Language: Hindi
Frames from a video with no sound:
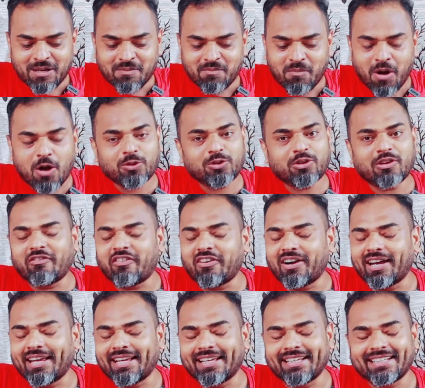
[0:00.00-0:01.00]
माउथ ऑन
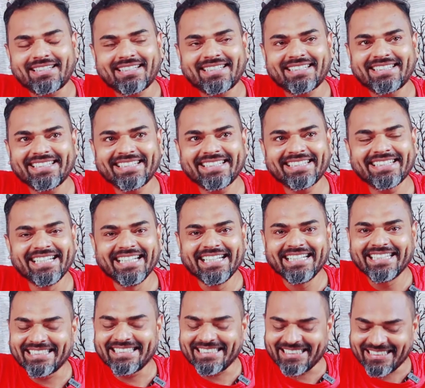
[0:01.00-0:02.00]
फायर
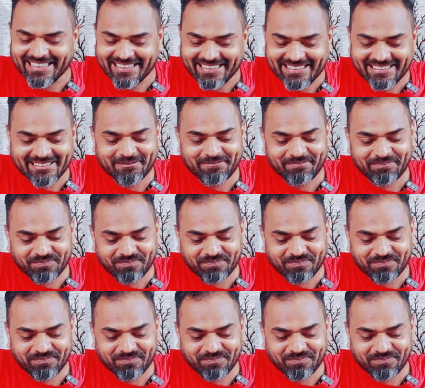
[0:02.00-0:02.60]
यस